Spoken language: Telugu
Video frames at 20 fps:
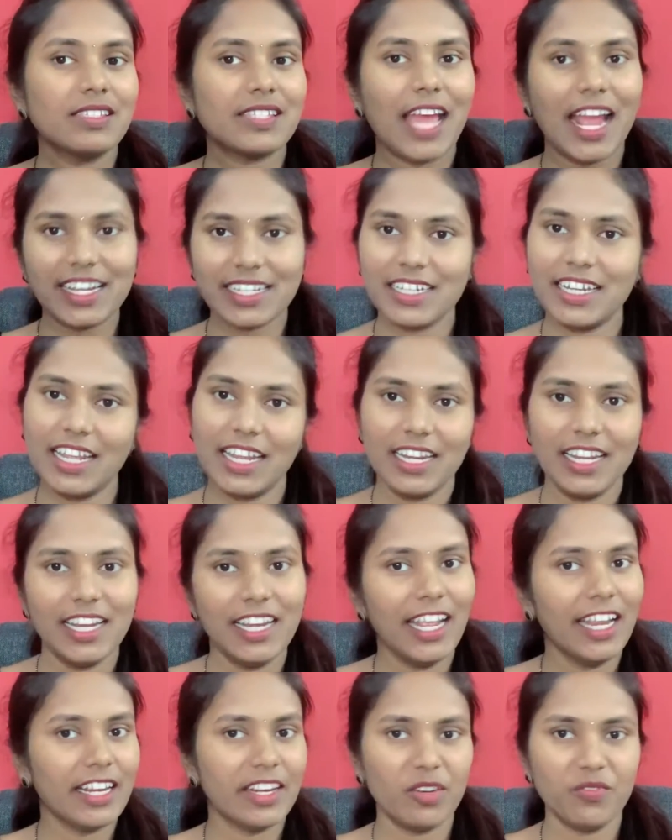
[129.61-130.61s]
సాటర్డేనే
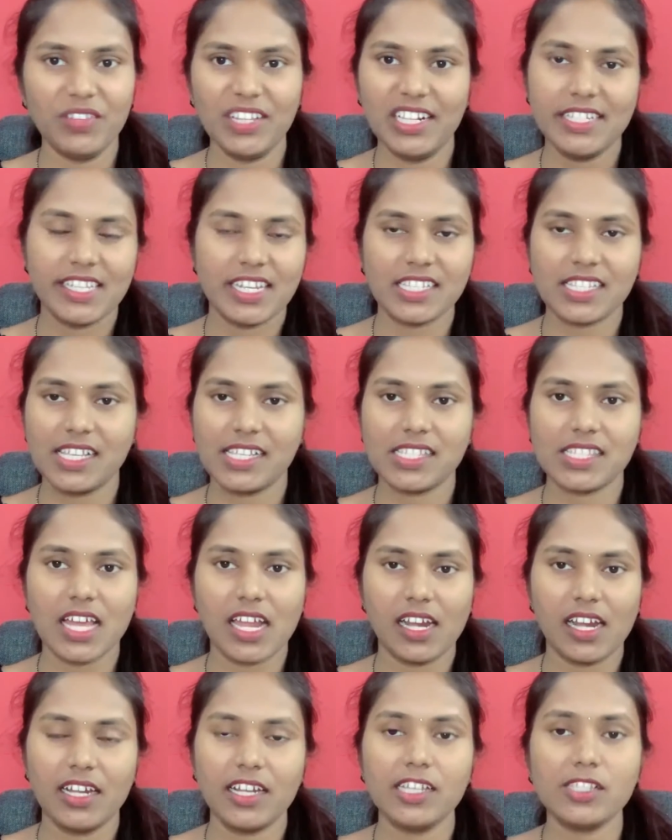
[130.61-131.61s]
నేను రివీల్
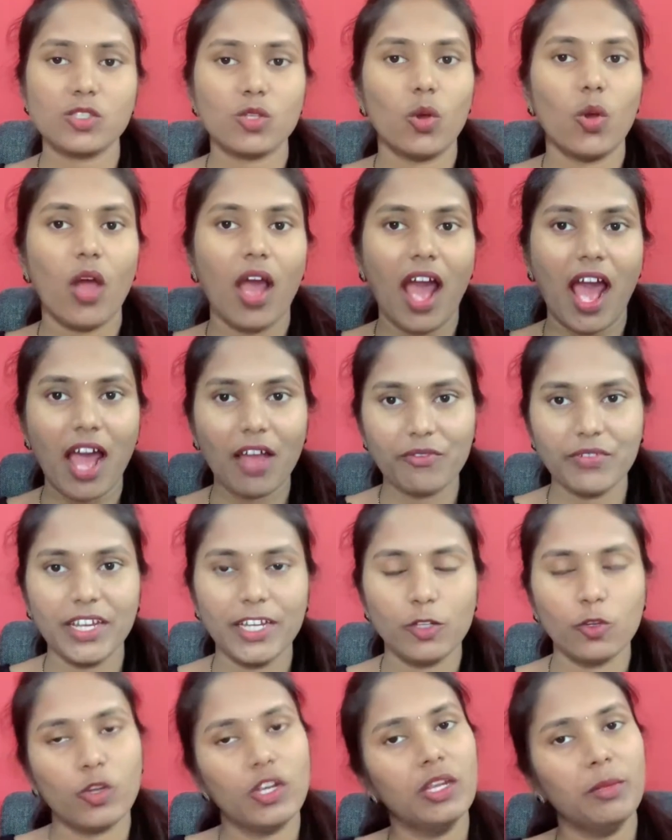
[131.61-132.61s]
చేసేస్తానండి సో ఆ
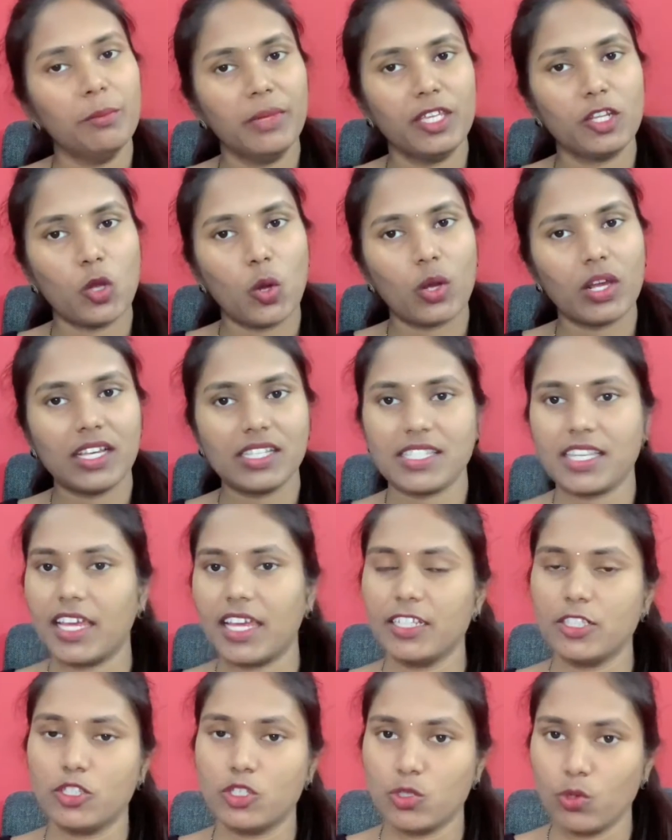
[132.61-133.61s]
వీడియోని మీరు
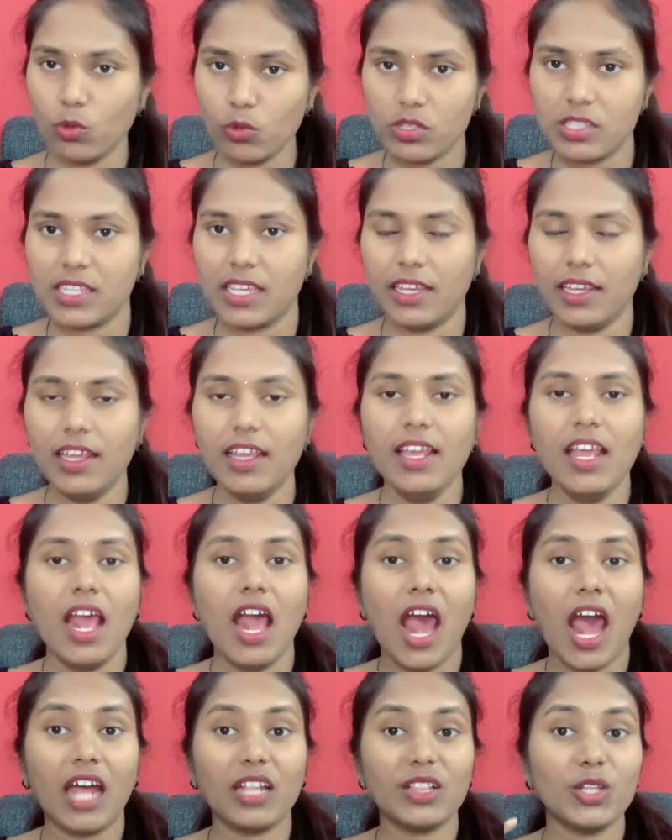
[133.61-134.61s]
ఒక్కసారి చూసి
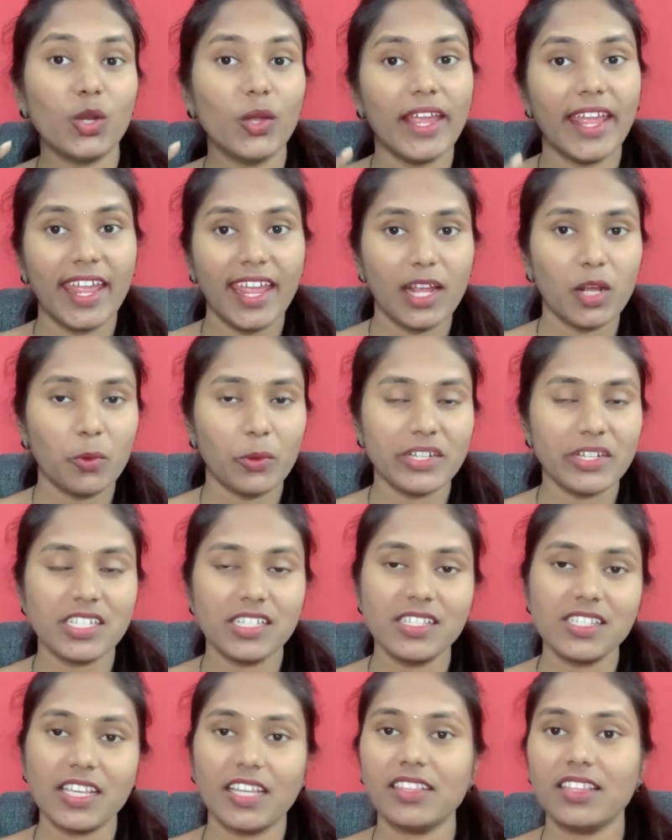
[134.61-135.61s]
అందులో ఏ
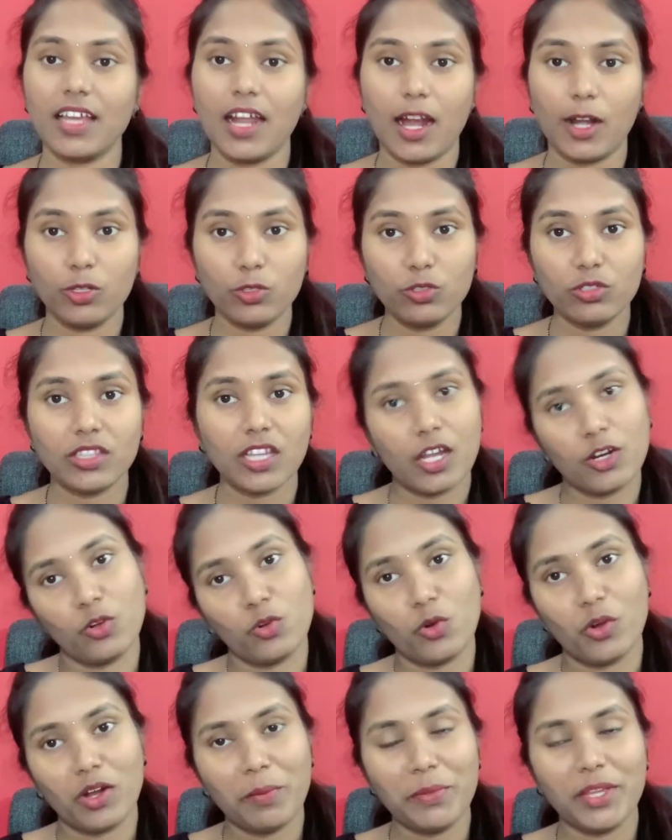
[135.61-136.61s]
క్వశ్చన్స్ అయితే అడుగుతానో
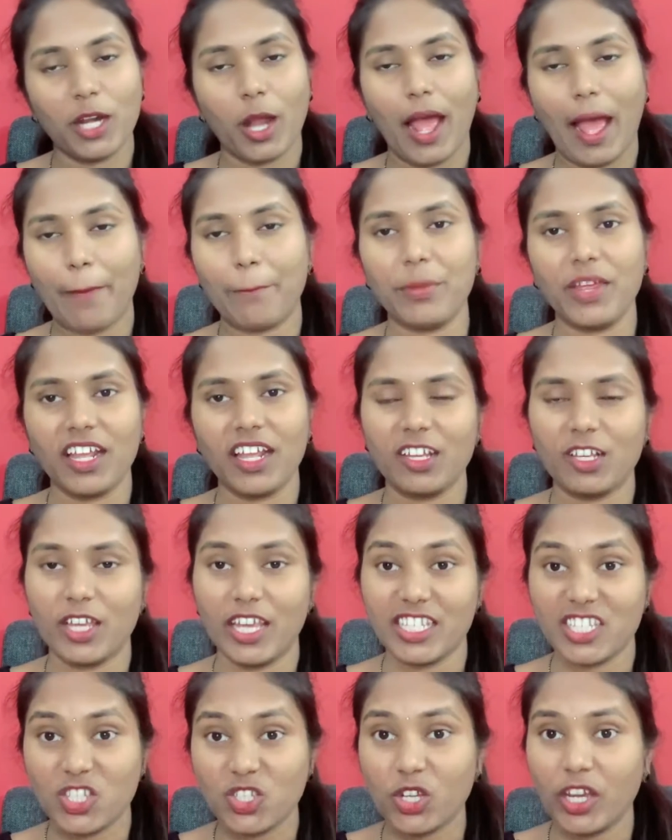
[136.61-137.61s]
కూడా మీరు హ్యాపీగా
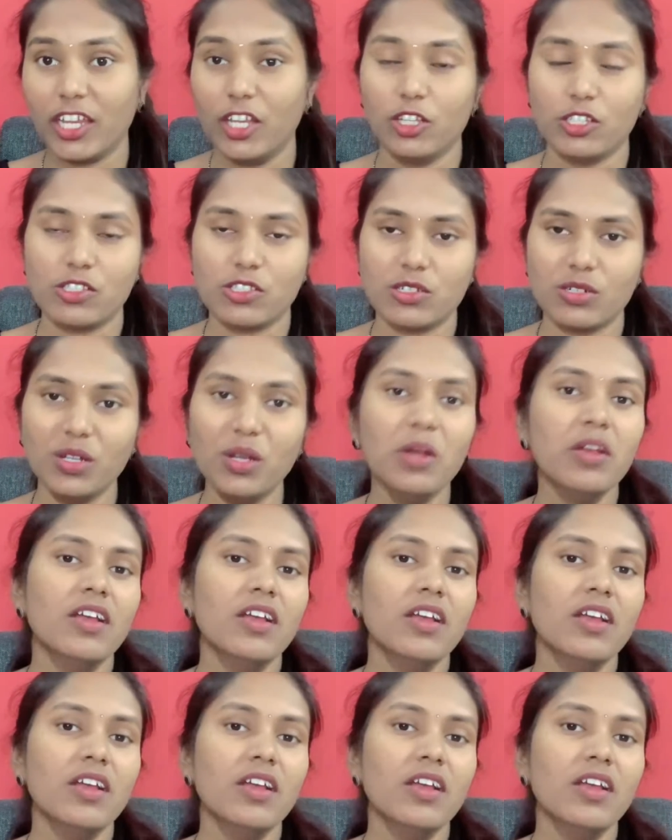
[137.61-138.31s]
గెస్ట్ చేయొచ్చు